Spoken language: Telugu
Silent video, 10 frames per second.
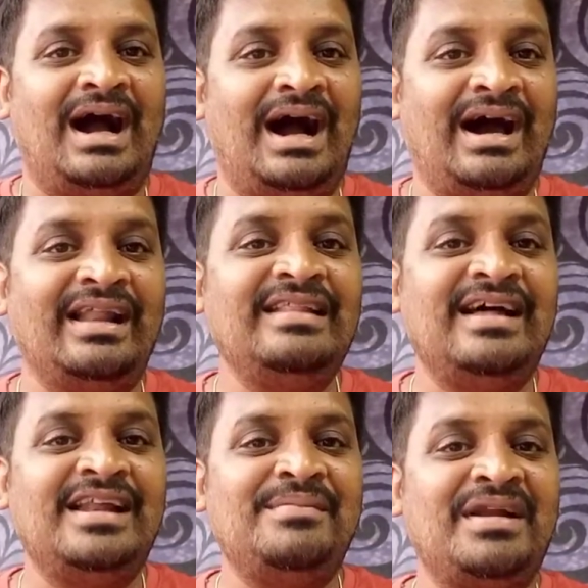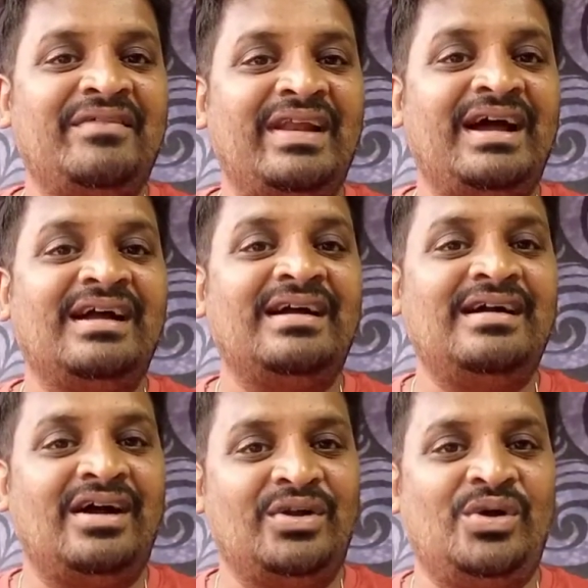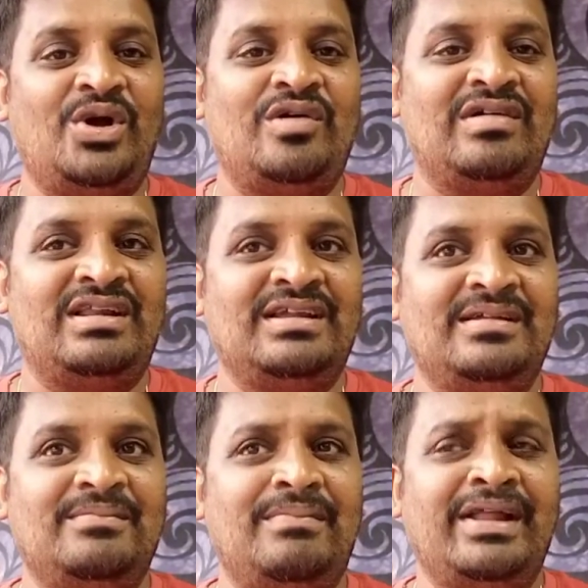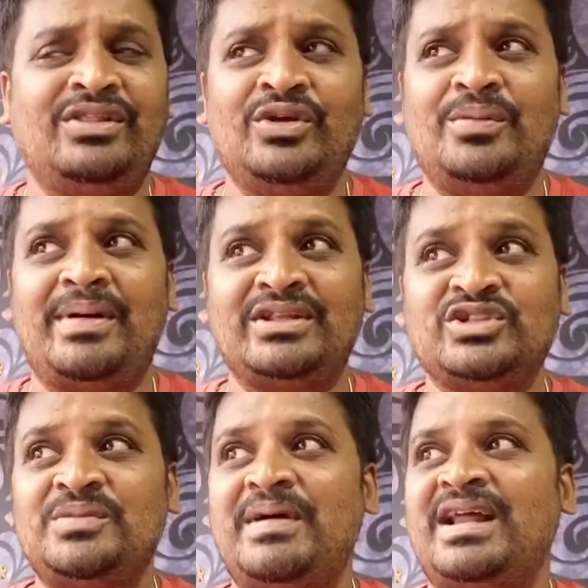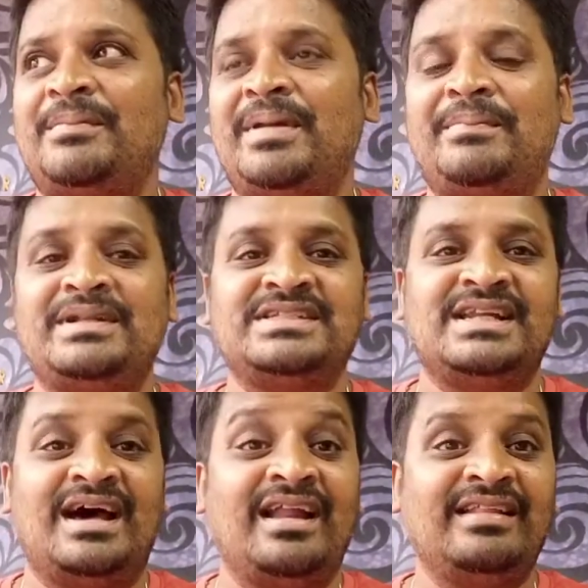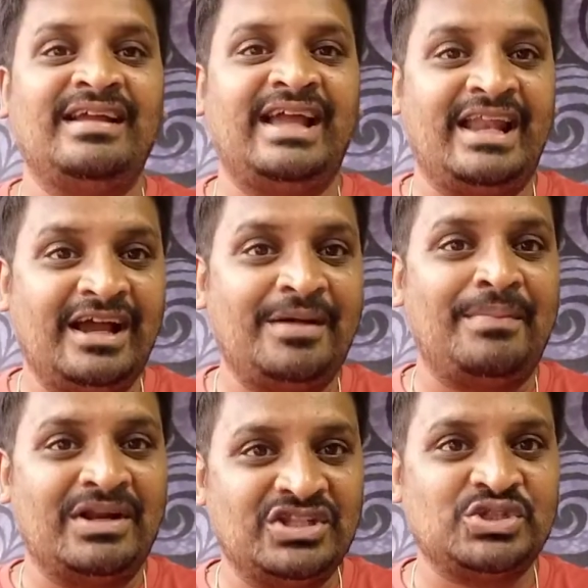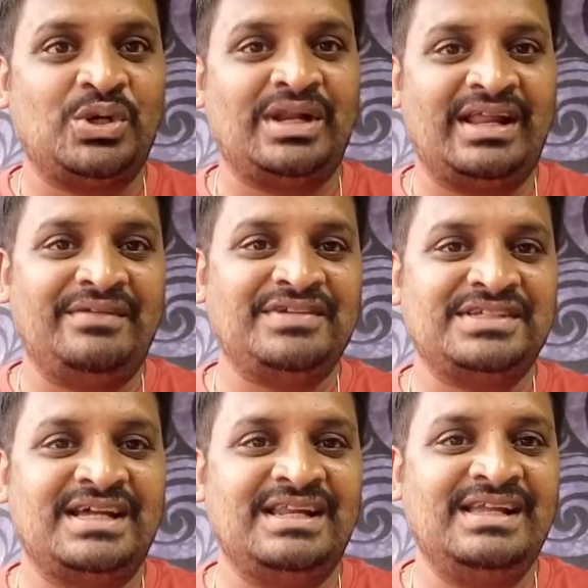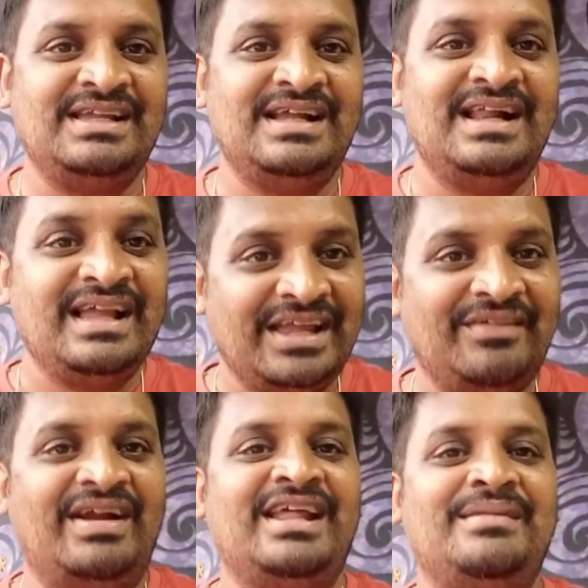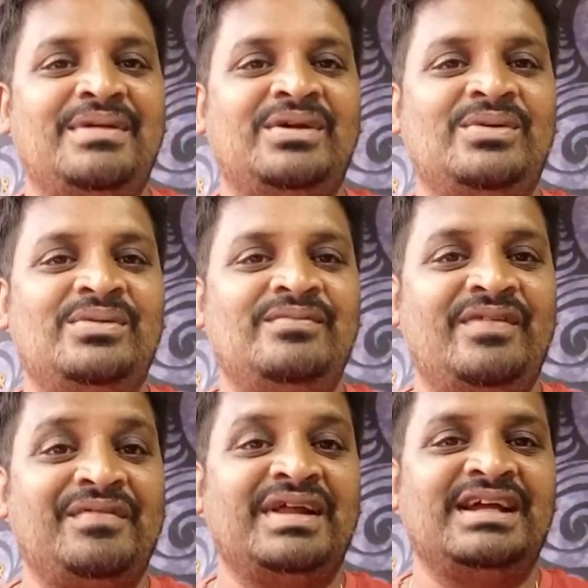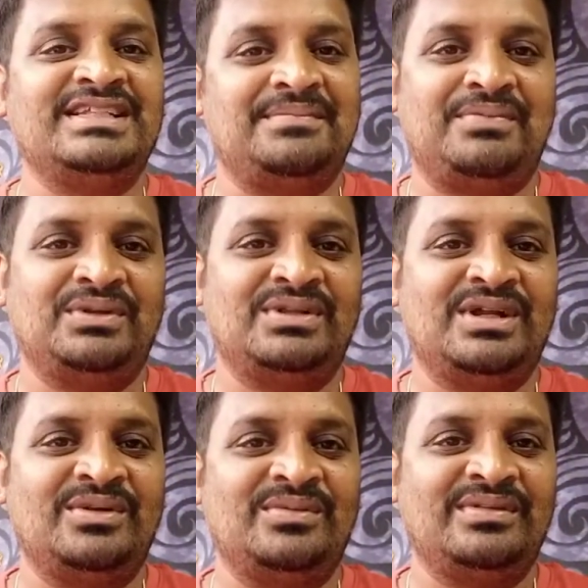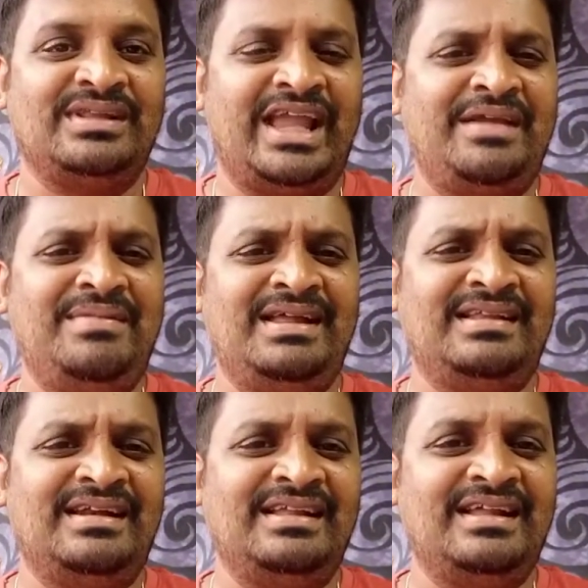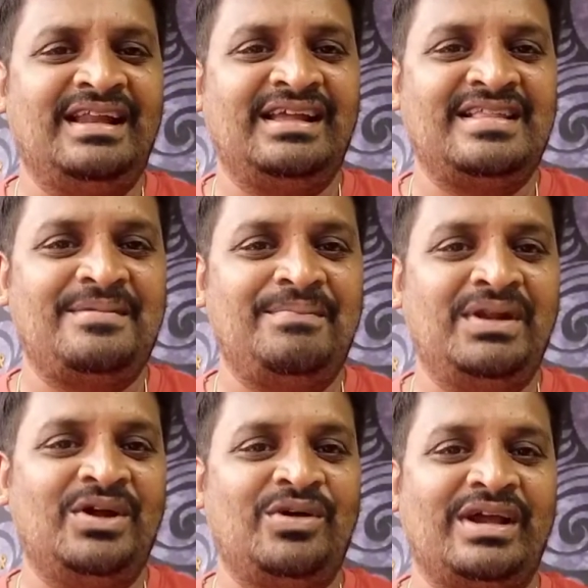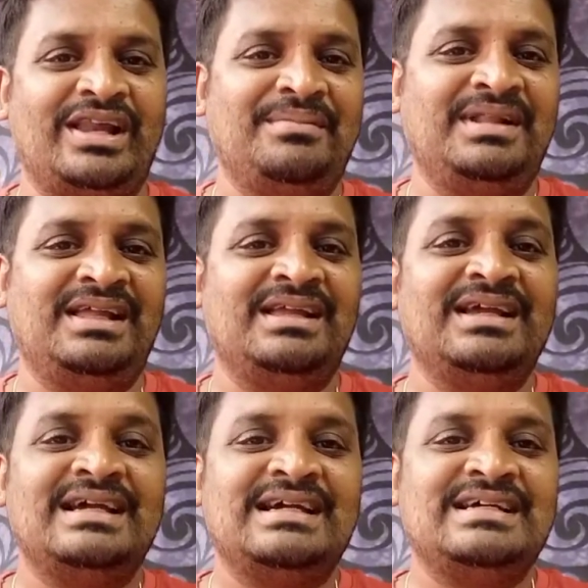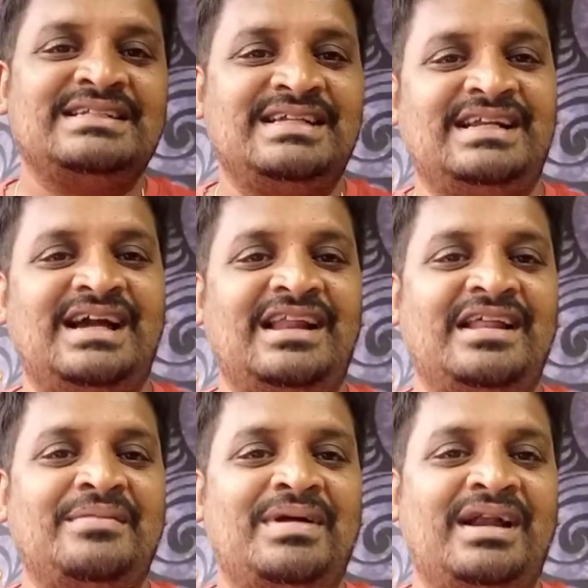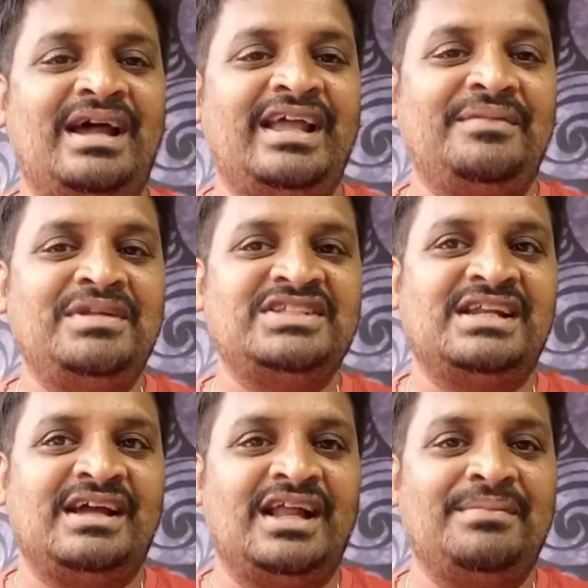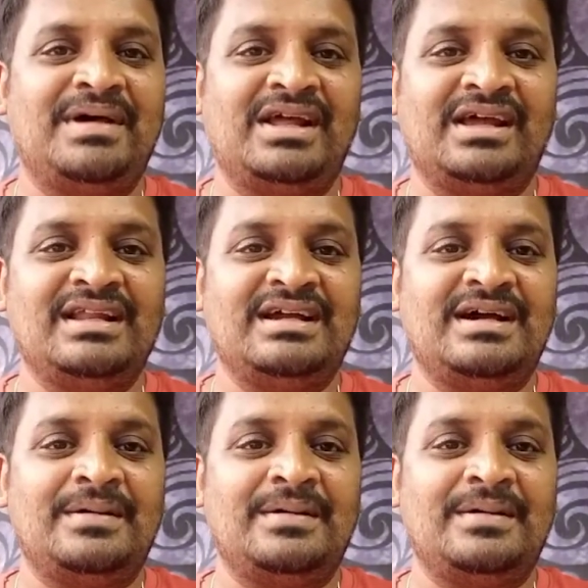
ఆ ఆనందాన్ని మనం ఎలాగా కనుక్కోవాలి మనతో మన చుట్టుపక్కల ప్రపంచాన్ని ఆనందంగా ఎలాగ మర్చుకోవాలనే విషయాన్ని ఇవాళ నేను మీకు వివరంగా చెప్పబోతున్నాను ఏం లేదండి దానికి సింపుల్గా ఒక ఎనిమిది చిట్కాలు అనమాట ఆ ఎనిమిది చిట్కాలు మనం గనక